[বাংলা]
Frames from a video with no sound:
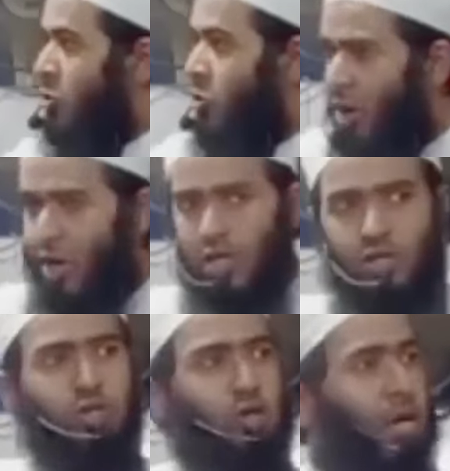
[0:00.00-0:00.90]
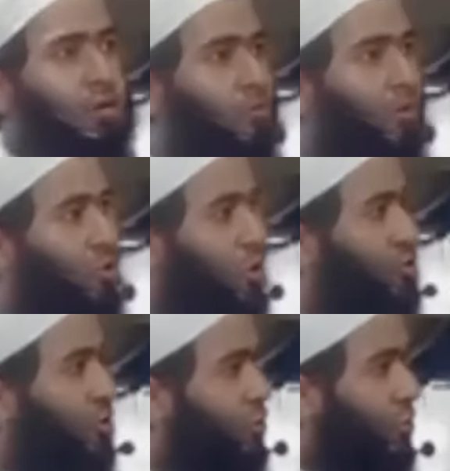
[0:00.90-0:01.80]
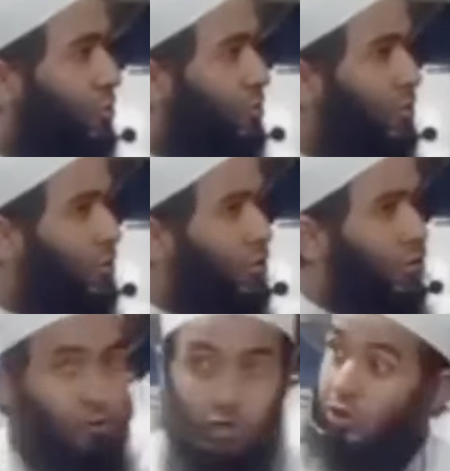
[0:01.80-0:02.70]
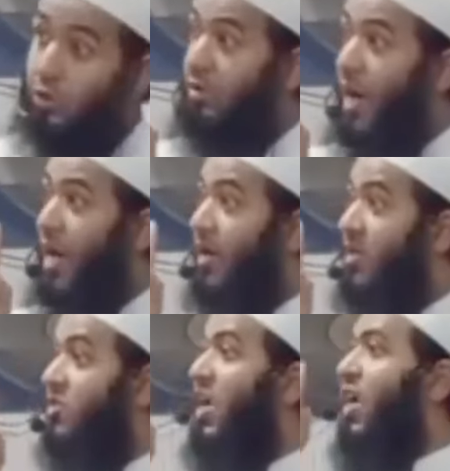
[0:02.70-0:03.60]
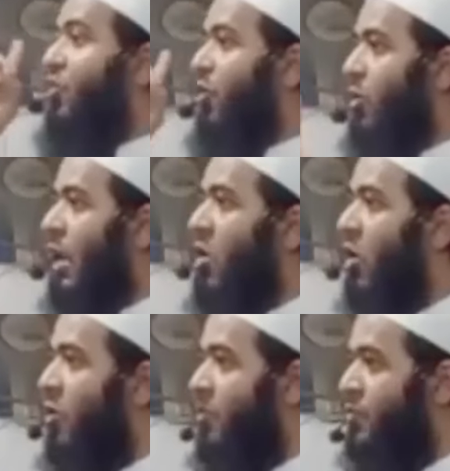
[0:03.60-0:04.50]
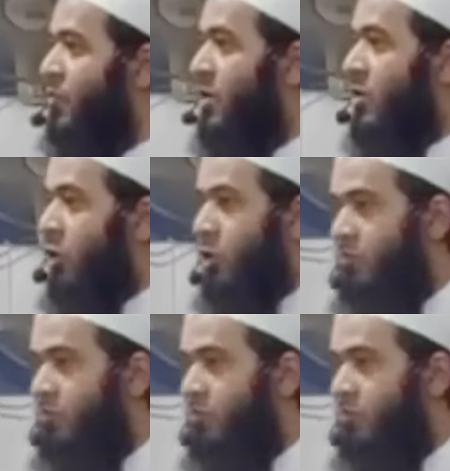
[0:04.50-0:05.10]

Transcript: দরিদ্রতায় তোমরা জর্জরিত যদি তোমরা আল আস্তাকফরুল্লাহ বলো ওয়ম